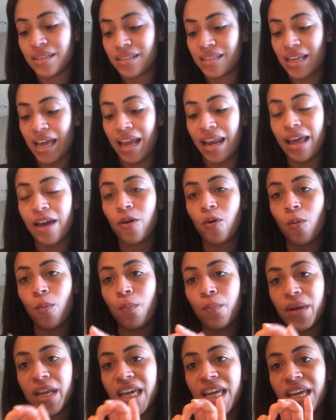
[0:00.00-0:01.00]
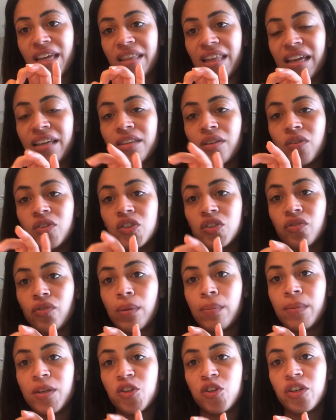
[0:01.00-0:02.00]
Se ela é comprida, então a gente vai
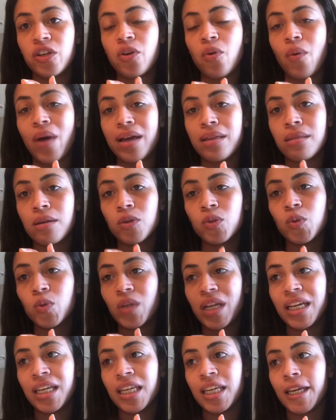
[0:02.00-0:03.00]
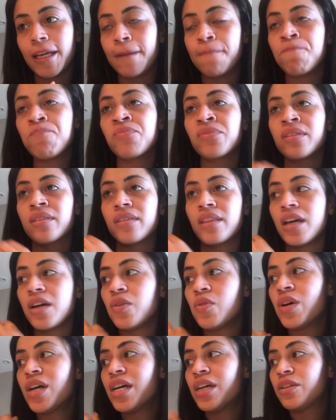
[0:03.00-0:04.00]
medir com essa altura aqui.
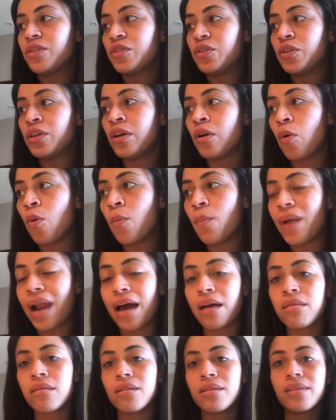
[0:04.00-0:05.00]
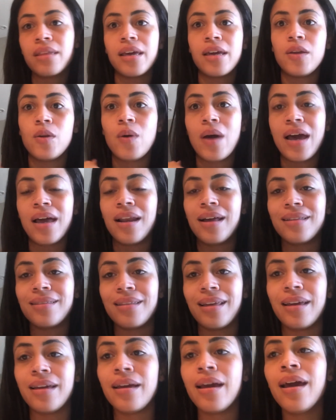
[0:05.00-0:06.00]
Então, se o braço inteiro ela
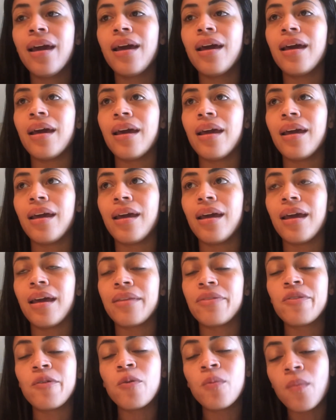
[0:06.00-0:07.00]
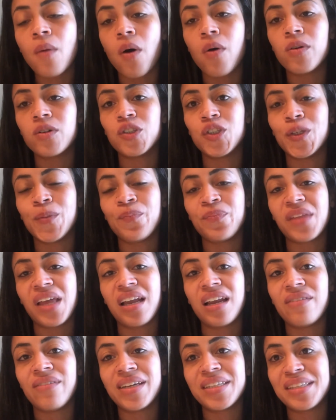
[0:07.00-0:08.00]
tem é, do molde,
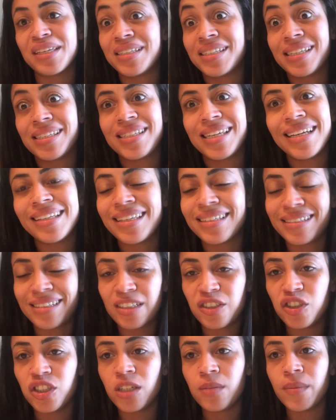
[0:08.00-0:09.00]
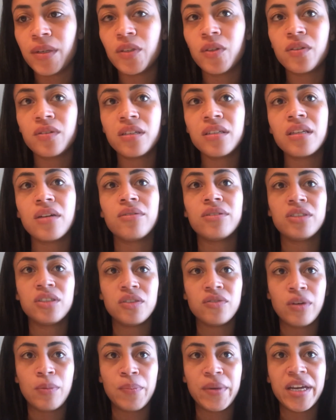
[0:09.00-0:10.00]
ela vai ter 60 centímetros, então a gente
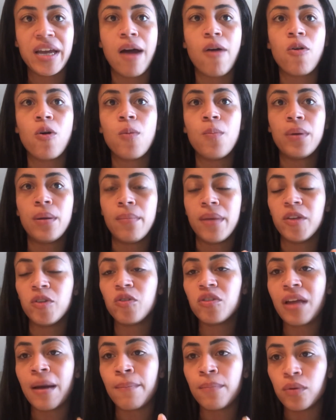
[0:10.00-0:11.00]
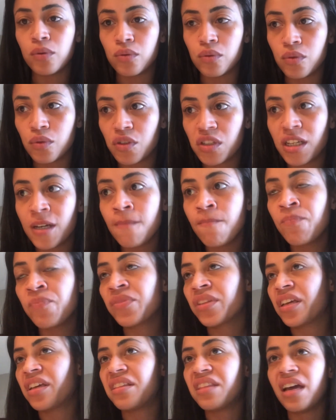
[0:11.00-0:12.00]
vai pegar o comprimento da blusa,
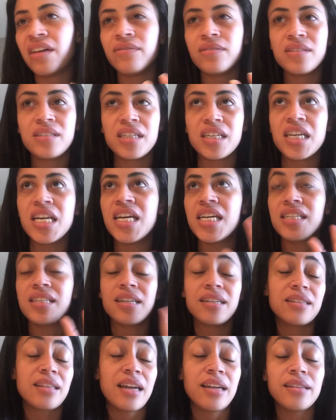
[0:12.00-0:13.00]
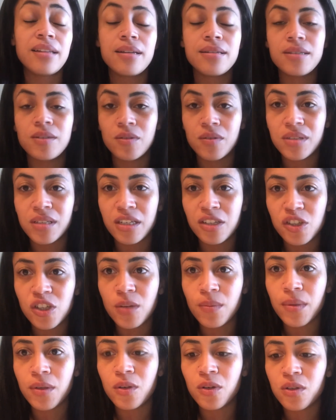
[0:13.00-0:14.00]
que deve ser 75
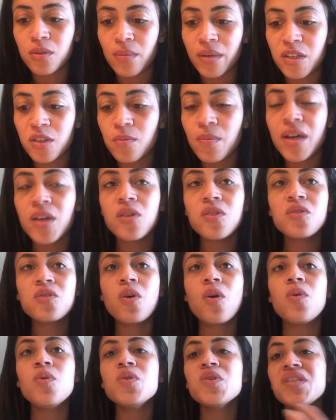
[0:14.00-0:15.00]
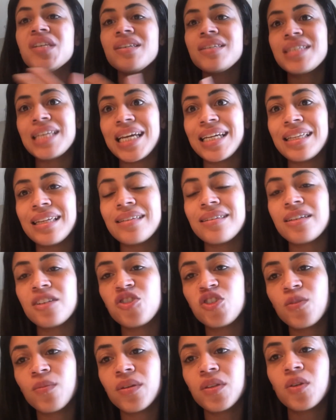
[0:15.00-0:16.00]
centímetros mais ou menos, com os 60
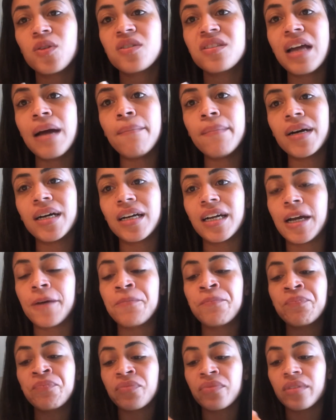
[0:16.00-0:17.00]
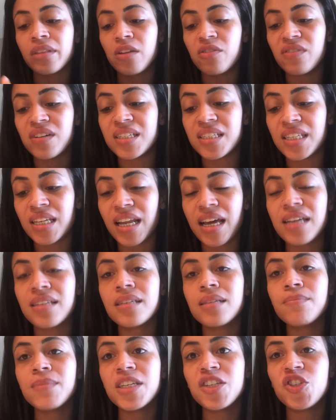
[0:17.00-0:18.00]
centímetros da manga. Então, vai ser
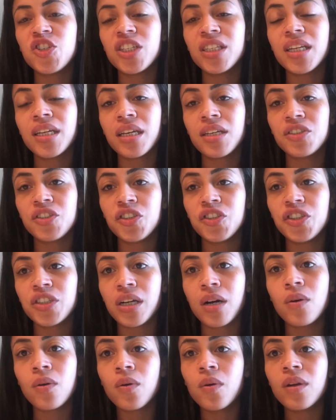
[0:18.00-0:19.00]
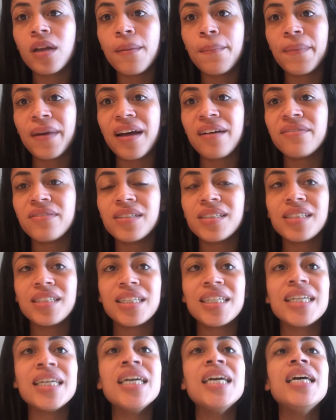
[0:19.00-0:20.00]
essa medida que a gente calcula para
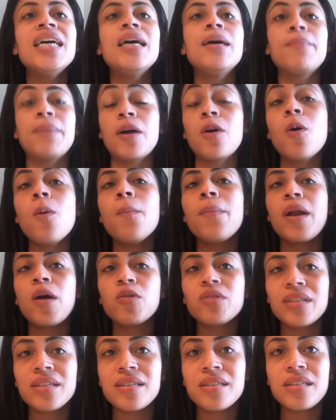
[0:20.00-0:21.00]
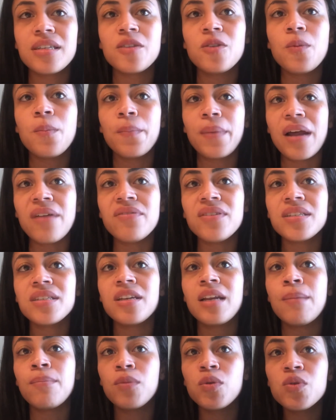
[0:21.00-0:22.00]
fazer, para comprar o tecido, para
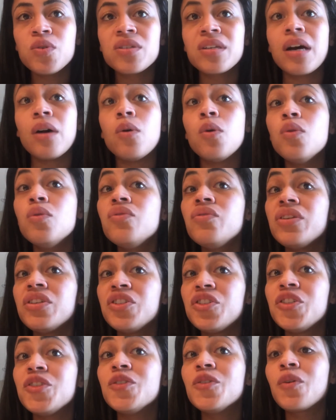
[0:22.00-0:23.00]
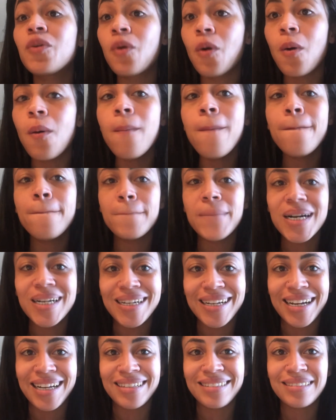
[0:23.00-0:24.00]
fazer a blusa ou o vestido com
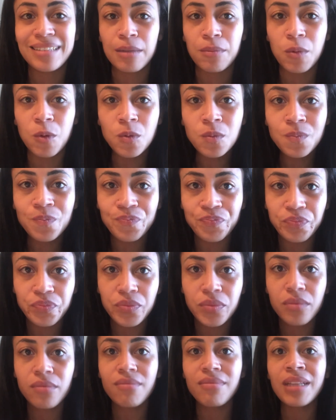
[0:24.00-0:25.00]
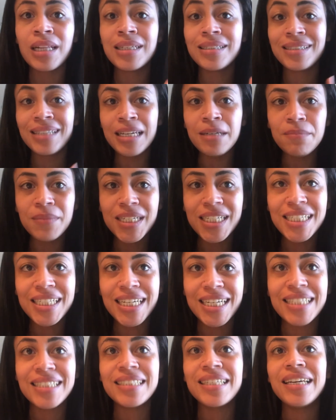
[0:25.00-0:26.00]
mangas, tá bom? sem
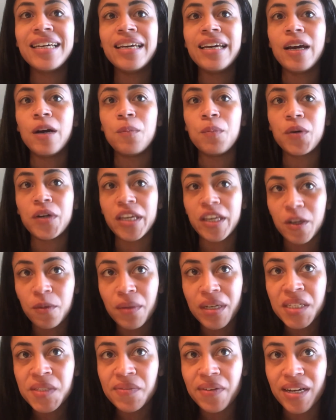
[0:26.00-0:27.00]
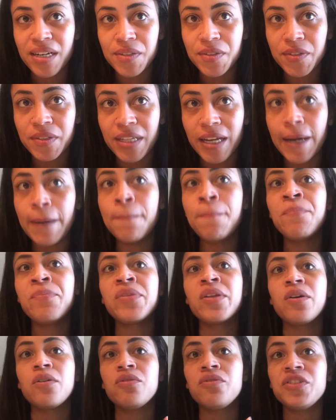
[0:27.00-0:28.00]
mangas, é um pouquinho mais fácil, tá?
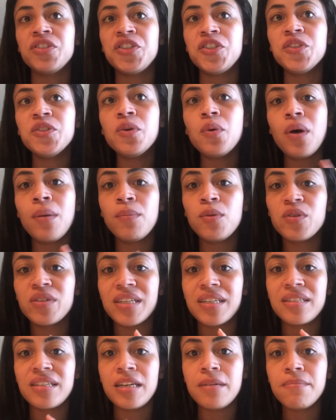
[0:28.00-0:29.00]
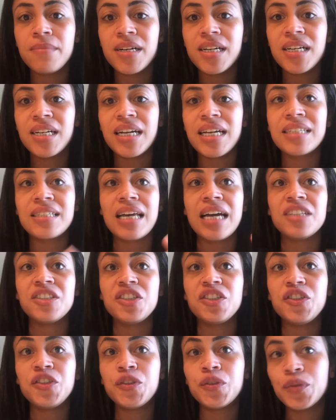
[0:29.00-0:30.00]
O vestido ou a blusa sem mangas, a
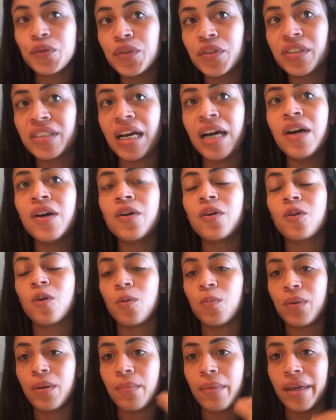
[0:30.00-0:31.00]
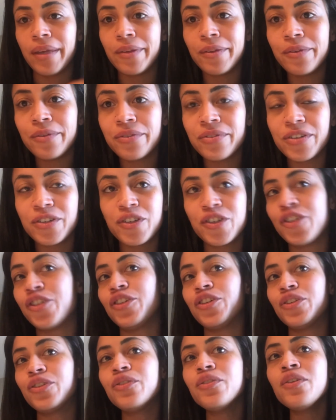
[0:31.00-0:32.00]
gente usa o comprimento do
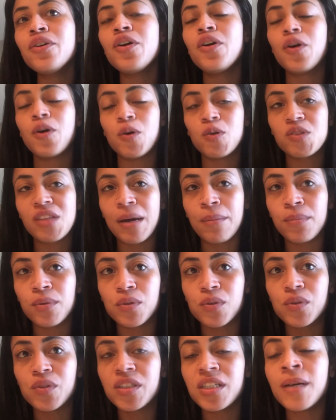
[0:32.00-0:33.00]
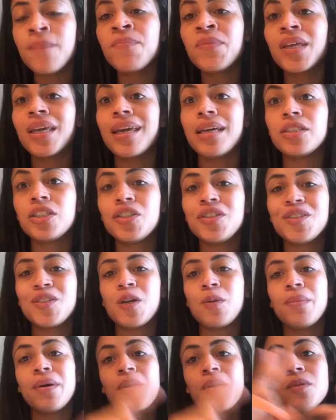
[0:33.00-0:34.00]
vestido ou da blusa e a gente
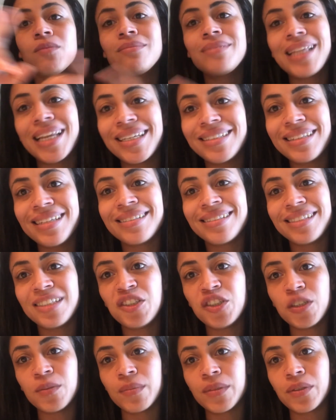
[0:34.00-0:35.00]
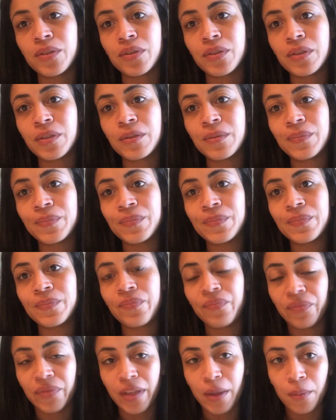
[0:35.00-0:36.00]
soma com 30 centímetros,
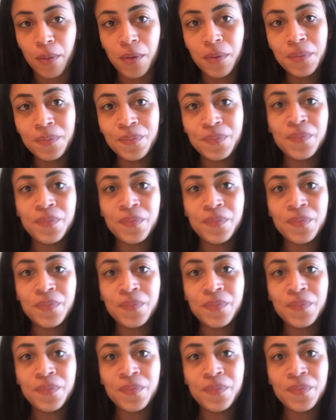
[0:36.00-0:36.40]
tá bom?